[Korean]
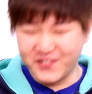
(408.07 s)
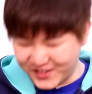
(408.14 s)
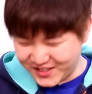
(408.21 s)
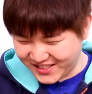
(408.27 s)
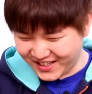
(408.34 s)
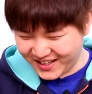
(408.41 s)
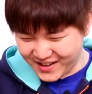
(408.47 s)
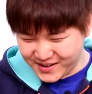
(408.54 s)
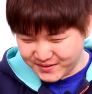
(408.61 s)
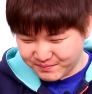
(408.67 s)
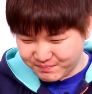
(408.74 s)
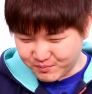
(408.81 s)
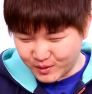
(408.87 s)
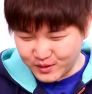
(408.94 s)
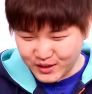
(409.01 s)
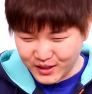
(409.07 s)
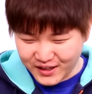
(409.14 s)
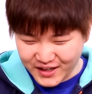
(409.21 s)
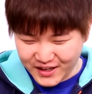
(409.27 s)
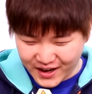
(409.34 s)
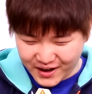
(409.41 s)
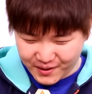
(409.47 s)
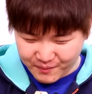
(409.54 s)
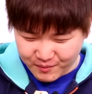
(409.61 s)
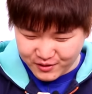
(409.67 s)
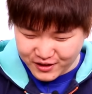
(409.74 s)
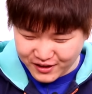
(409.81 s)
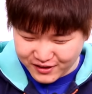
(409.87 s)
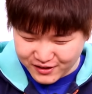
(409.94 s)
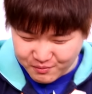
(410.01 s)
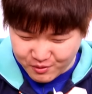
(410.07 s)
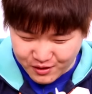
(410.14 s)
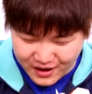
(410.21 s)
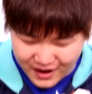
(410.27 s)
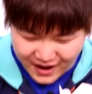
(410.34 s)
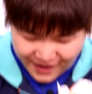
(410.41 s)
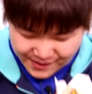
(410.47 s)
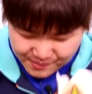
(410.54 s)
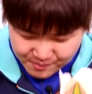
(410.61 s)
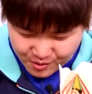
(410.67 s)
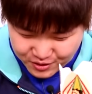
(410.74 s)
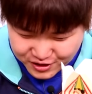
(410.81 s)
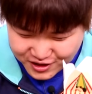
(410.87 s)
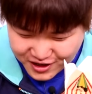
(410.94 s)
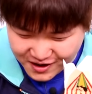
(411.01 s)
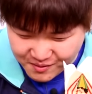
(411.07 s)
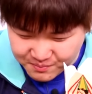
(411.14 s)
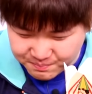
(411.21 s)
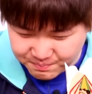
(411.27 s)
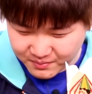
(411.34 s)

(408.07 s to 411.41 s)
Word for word: 뭐지? 뭔 색이야? 뭔 색인지 몰라. 뭐지?